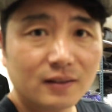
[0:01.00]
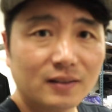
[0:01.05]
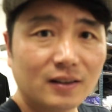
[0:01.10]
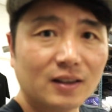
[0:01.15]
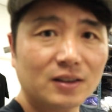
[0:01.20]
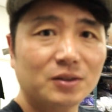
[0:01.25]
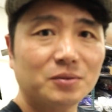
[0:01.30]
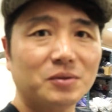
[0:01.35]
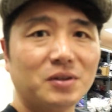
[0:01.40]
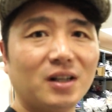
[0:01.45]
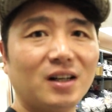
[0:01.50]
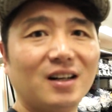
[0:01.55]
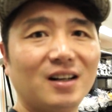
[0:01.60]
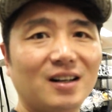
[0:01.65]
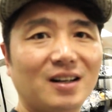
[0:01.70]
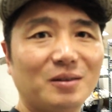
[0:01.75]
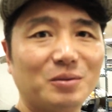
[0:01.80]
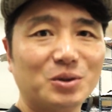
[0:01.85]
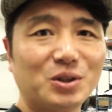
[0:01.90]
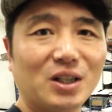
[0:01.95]

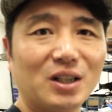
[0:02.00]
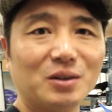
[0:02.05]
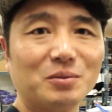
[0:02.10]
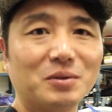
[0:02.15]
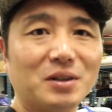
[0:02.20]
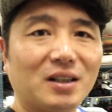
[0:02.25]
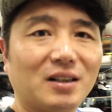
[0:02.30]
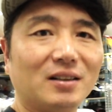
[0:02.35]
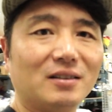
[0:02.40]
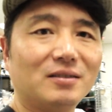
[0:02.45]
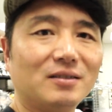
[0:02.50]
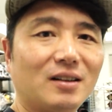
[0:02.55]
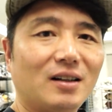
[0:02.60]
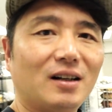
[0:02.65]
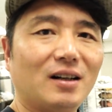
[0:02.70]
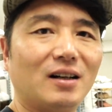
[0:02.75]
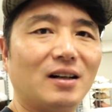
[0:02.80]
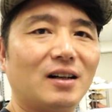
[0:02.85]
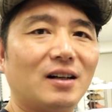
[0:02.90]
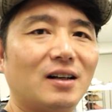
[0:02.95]
안녕하십니까 무장입니다
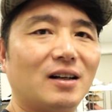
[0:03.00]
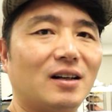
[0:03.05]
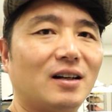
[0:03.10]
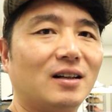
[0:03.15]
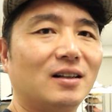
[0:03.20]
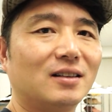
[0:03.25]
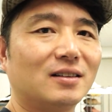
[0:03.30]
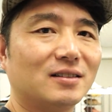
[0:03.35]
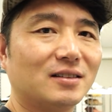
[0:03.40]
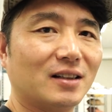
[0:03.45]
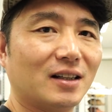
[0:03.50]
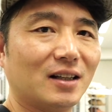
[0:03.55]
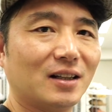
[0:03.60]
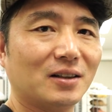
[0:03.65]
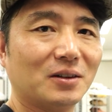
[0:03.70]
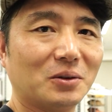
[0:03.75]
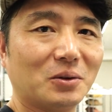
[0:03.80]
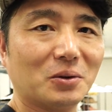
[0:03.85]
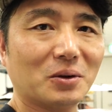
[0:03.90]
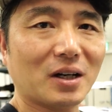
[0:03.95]
아 네
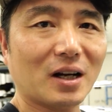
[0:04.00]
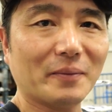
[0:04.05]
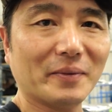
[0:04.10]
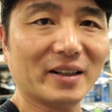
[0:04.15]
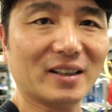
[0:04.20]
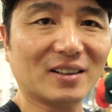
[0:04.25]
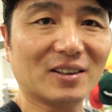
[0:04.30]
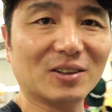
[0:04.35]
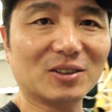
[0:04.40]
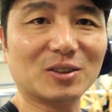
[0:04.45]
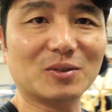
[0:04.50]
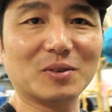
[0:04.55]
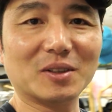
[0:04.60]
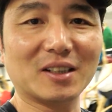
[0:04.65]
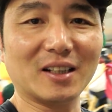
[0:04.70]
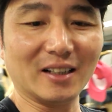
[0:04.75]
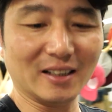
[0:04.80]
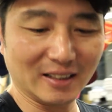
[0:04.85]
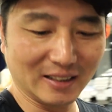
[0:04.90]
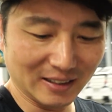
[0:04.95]
또 카메라
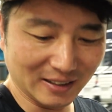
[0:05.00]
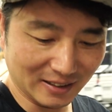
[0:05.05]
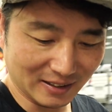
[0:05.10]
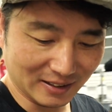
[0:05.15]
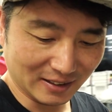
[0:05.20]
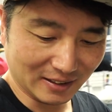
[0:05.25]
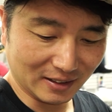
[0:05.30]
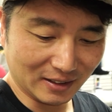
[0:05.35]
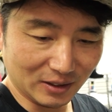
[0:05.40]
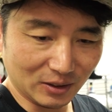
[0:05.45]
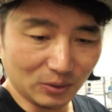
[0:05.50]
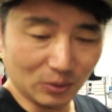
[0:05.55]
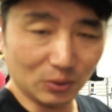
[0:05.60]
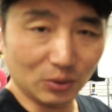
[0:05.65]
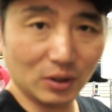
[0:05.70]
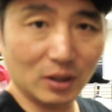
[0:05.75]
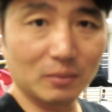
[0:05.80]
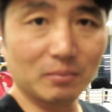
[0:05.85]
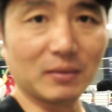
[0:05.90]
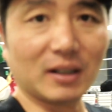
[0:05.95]
켰습니다
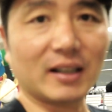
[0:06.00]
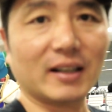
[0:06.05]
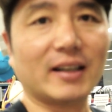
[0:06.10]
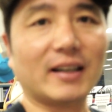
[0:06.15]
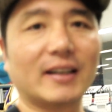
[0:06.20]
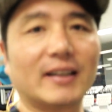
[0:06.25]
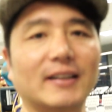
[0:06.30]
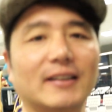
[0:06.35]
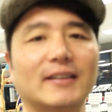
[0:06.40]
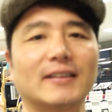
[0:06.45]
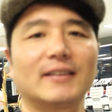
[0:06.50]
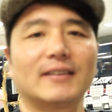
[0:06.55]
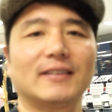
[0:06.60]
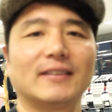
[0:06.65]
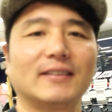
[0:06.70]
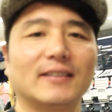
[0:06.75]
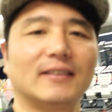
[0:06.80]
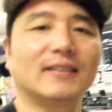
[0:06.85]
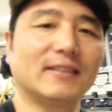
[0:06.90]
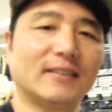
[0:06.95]
오랜만에
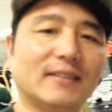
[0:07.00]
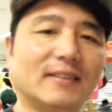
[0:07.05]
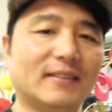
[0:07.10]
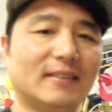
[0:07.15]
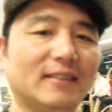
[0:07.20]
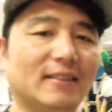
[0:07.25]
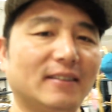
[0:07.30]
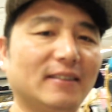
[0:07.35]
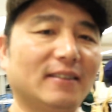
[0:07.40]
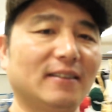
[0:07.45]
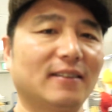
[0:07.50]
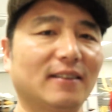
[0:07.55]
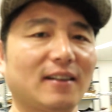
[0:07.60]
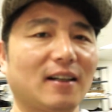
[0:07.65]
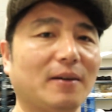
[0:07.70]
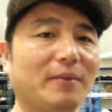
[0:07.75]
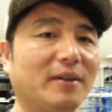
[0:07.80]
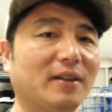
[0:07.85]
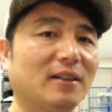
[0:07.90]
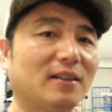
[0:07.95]
아,
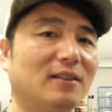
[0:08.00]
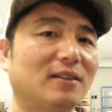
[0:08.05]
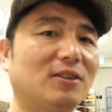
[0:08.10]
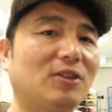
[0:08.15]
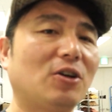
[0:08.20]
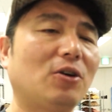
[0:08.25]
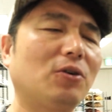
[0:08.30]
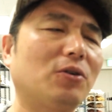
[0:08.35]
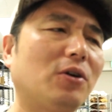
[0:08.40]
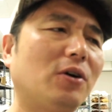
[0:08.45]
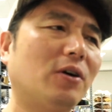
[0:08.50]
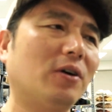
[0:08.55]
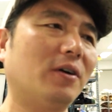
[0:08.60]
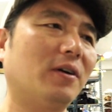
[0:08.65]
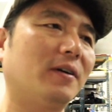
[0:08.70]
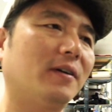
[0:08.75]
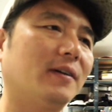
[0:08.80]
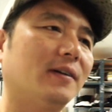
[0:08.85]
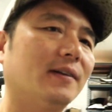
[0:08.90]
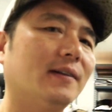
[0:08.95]
카메라를
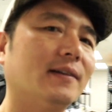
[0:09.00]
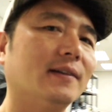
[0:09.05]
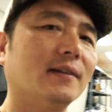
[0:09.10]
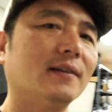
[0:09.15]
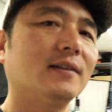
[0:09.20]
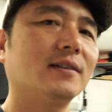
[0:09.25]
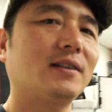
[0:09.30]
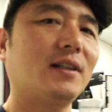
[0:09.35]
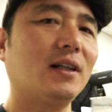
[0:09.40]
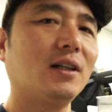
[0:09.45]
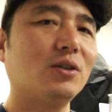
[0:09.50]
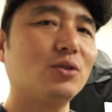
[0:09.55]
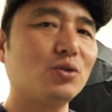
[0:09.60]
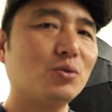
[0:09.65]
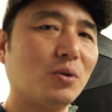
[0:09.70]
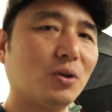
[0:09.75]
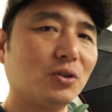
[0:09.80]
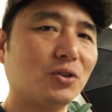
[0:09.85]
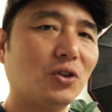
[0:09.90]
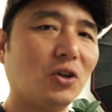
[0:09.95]
켜서 제가 요즘
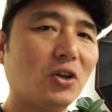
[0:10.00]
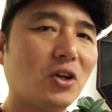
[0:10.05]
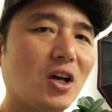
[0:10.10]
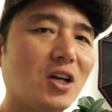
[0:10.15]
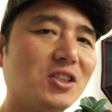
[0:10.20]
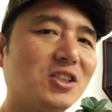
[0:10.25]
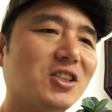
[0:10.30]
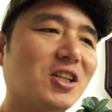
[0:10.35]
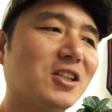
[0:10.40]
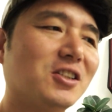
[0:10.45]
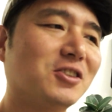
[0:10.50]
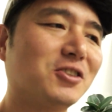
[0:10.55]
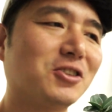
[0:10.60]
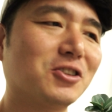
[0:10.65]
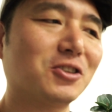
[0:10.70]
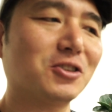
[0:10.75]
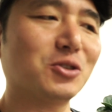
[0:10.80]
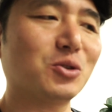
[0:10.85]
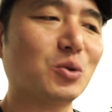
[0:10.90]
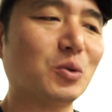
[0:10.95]
어떻게
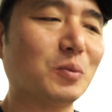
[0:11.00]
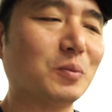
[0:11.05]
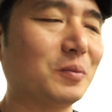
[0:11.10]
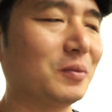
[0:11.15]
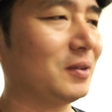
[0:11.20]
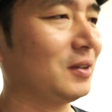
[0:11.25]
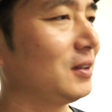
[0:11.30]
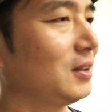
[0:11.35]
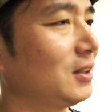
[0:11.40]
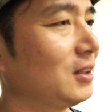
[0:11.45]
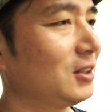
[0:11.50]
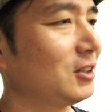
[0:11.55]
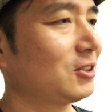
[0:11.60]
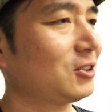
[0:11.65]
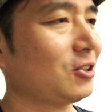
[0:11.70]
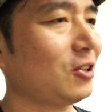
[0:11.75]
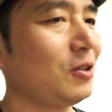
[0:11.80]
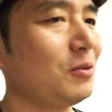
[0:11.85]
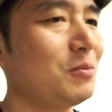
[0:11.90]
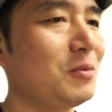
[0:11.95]
지냈는지를좀
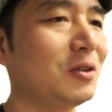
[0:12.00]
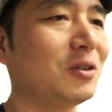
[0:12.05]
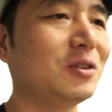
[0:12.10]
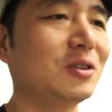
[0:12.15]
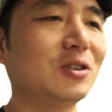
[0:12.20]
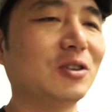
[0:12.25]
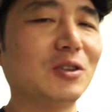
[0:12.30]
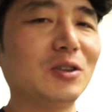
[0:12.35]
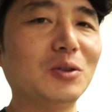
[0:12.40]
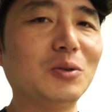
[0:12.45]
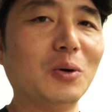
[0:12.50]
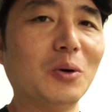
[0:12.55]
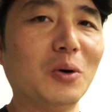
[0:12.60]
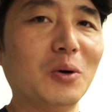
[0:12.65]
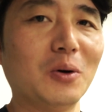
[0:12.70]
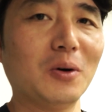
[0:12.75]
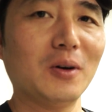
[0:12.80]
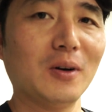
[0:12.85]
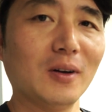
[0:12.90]
설명을 드리고